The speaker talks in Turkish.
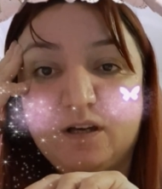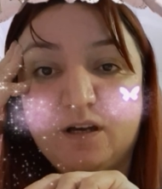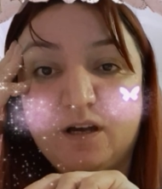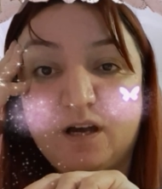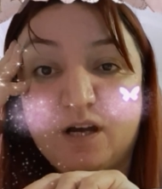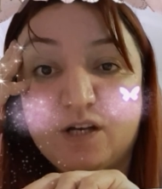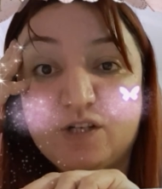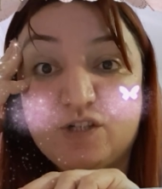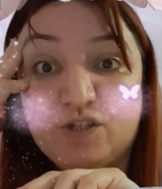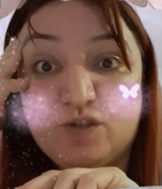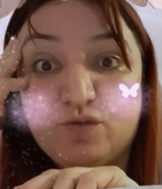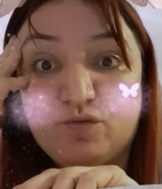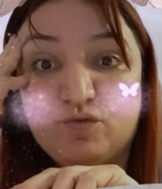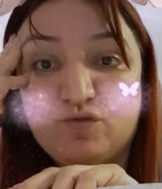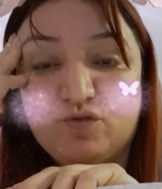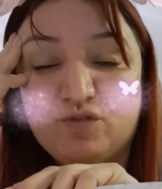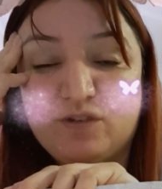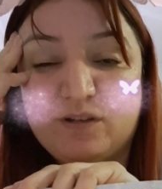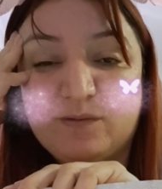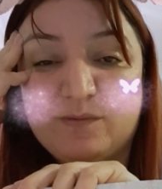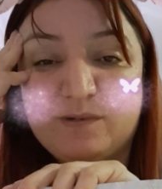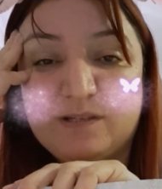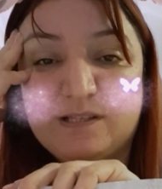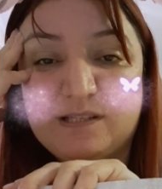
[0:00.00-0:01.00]
aşırı
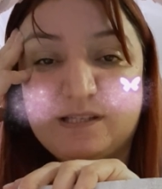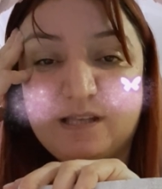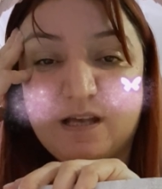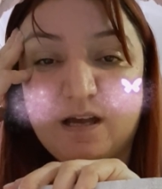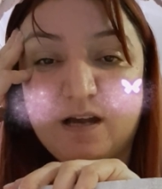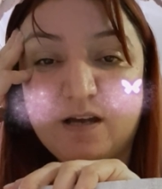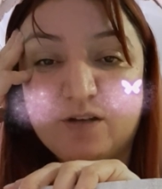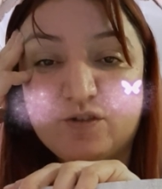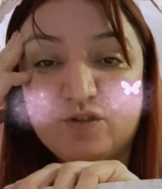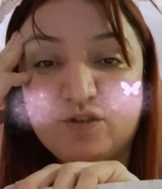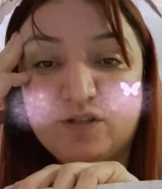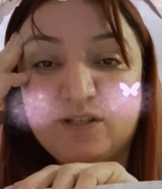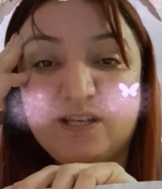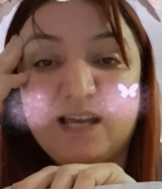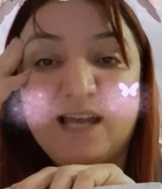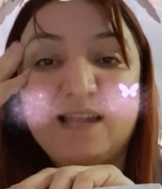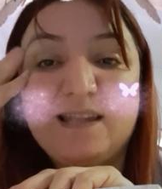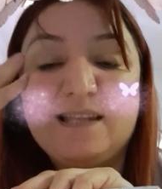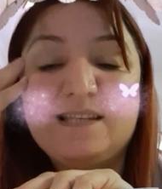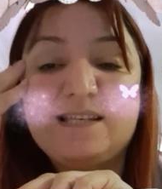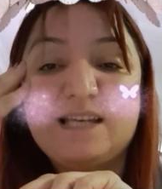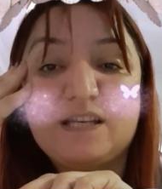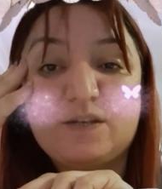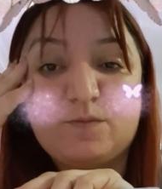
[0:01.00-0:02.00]
uçta bir sağcı
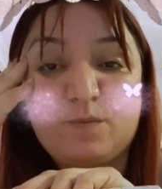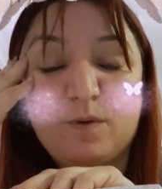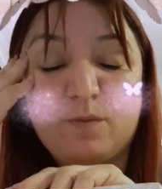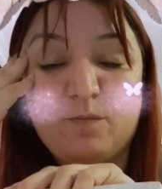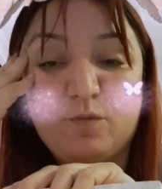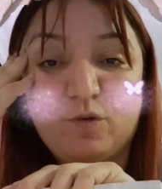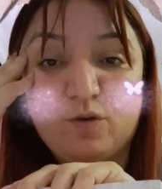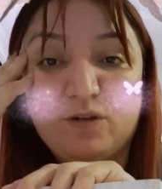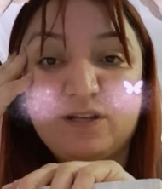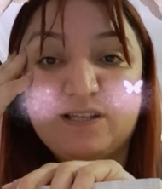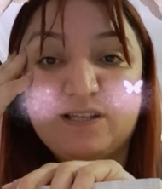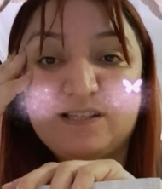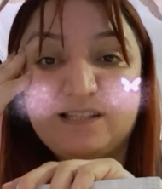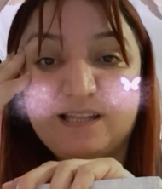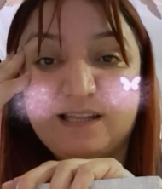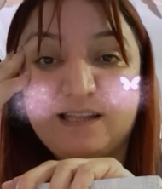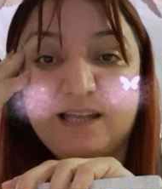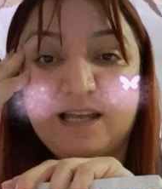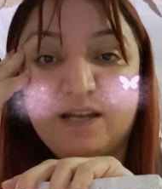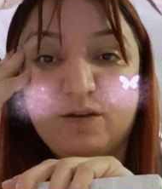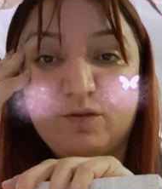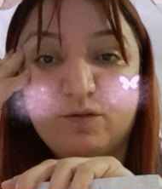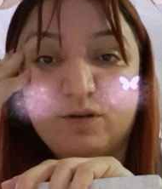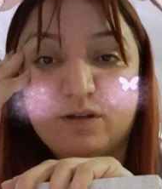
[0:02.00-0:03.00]
kendi seçmen bölgesi de
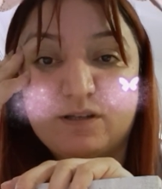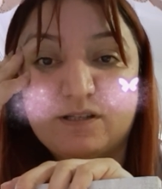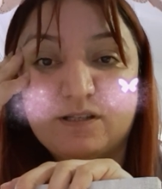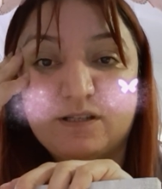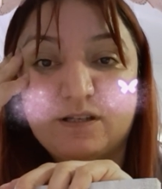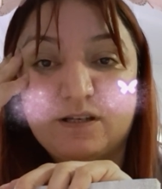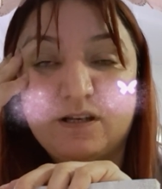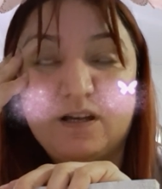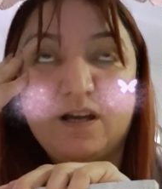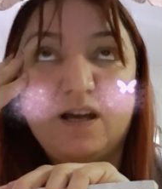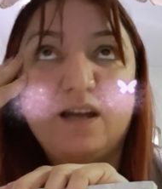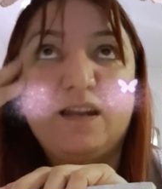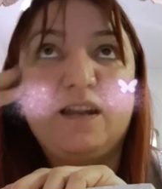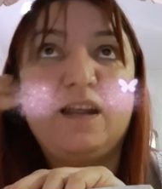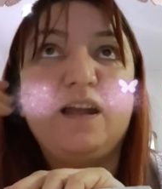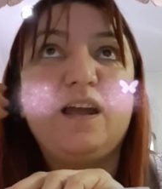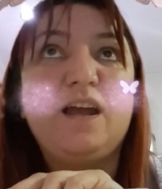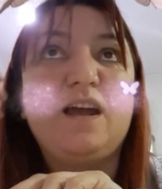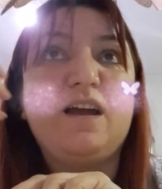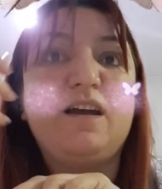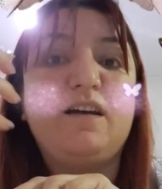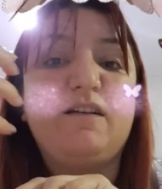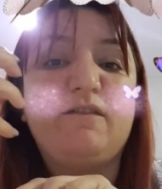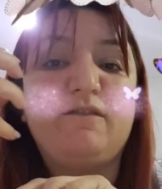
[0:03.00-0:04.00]
değil orası hani
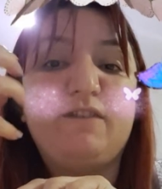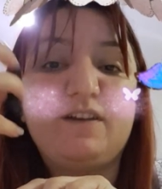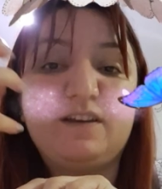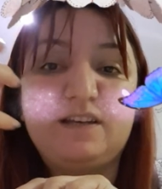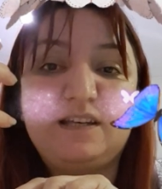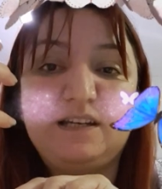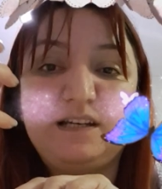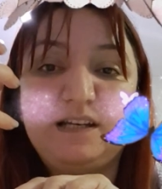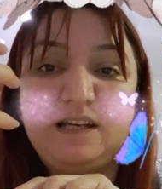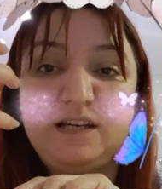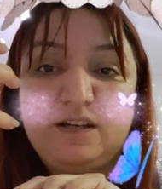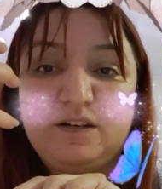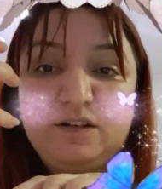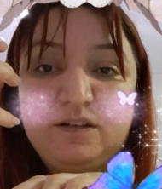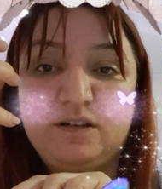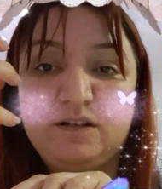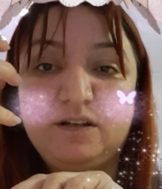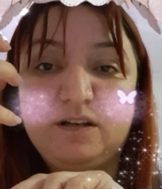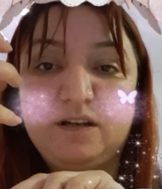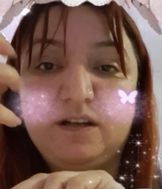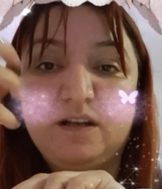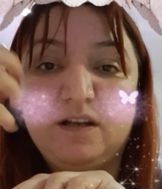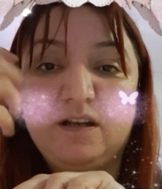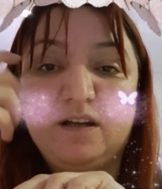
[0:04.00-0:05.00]
fakirlerin
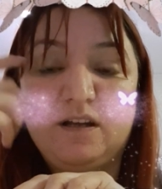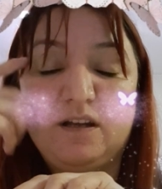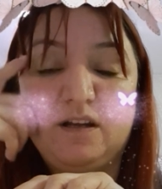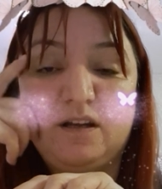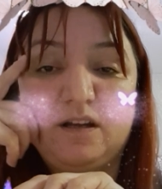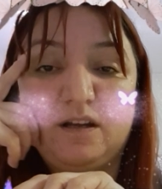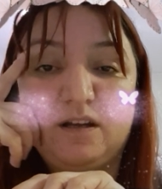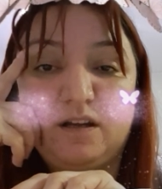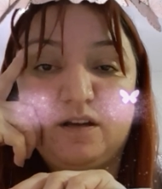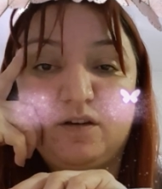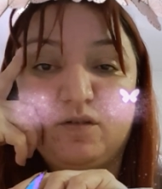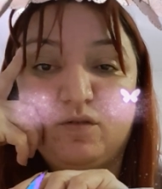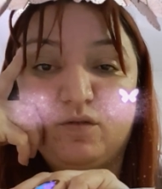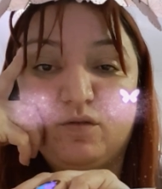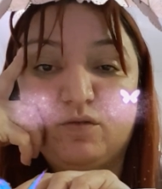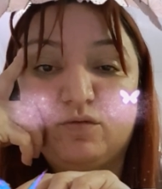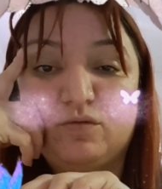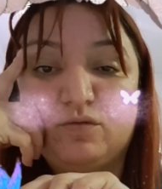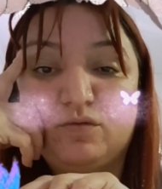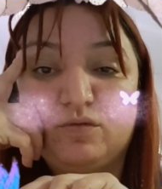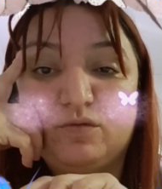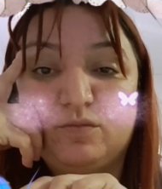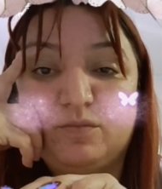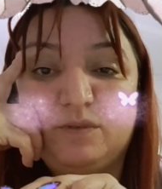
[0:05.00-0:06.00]
e,
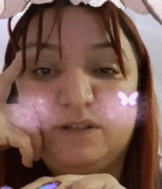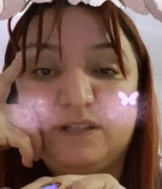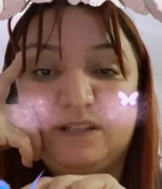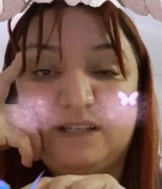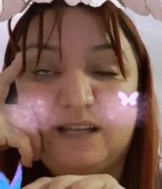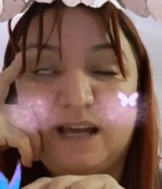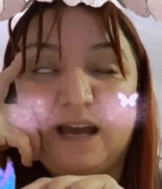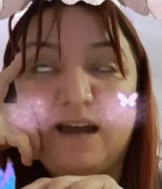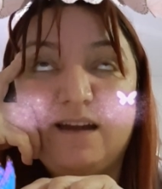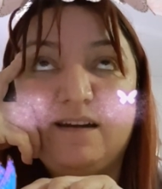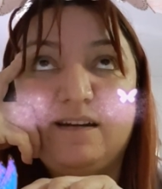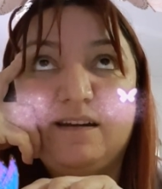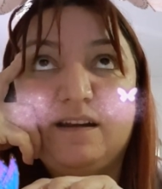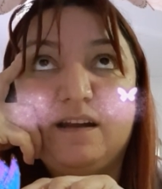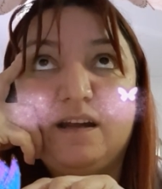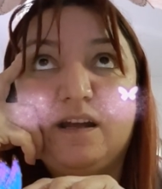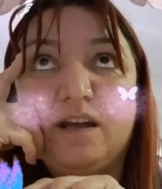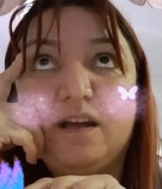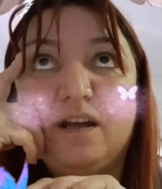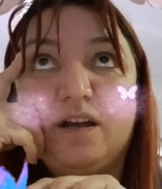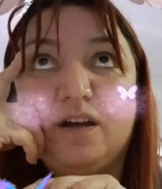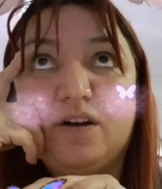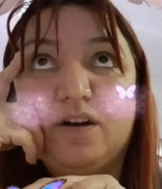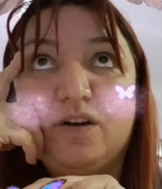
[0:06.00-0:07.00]
olduğu bir yer.
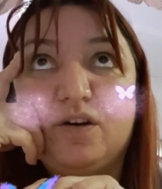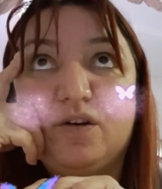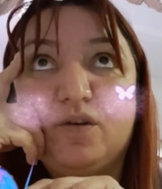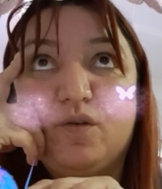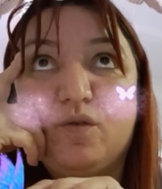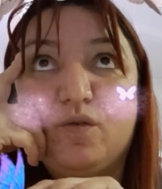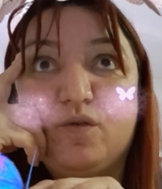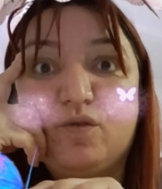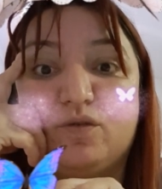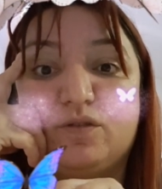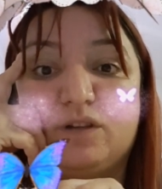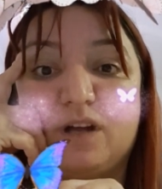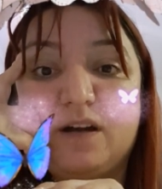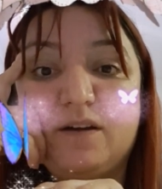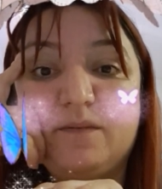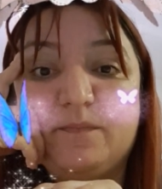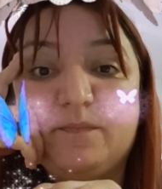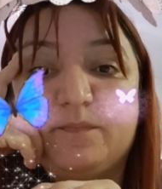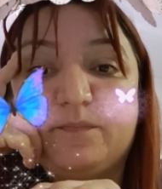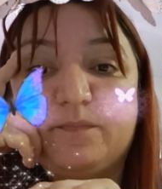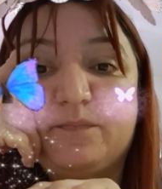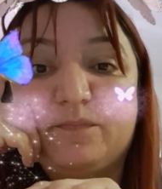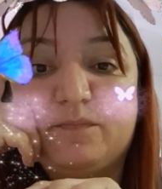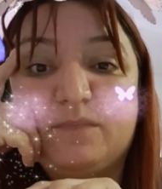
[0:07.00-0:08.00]
E, orada
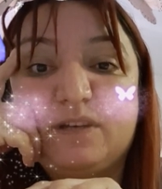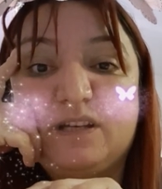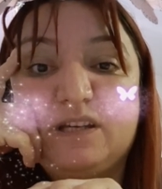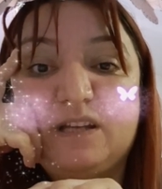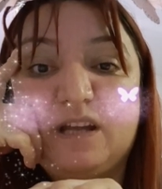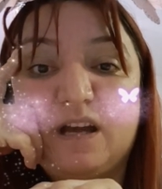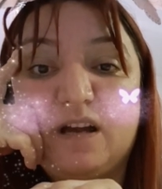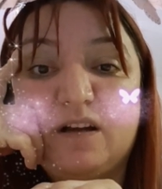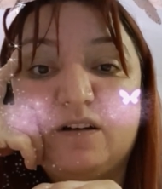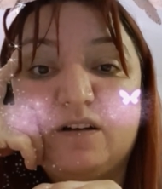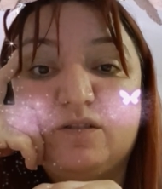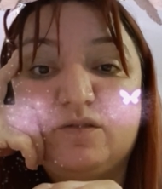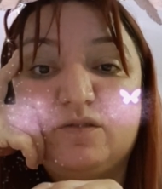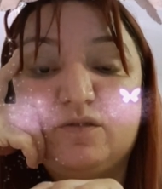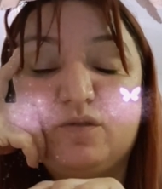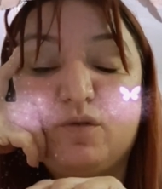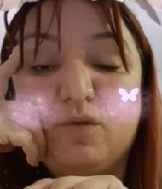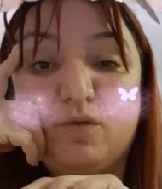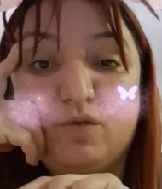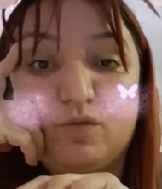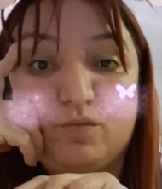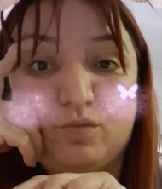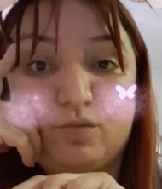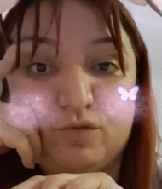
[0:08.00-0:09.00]
bir yangında
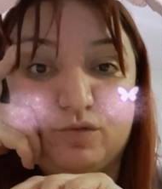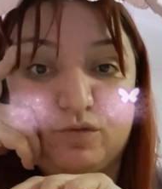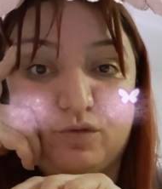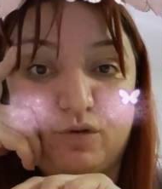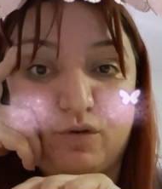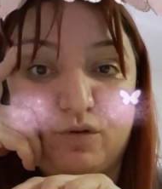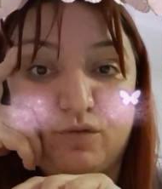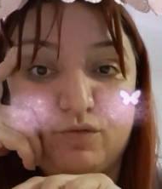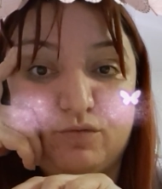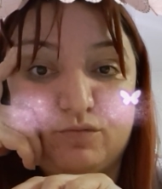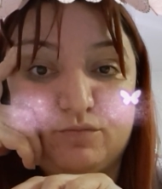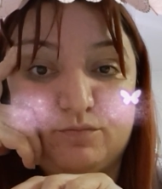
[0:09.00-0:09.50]
ölü bulunuyor.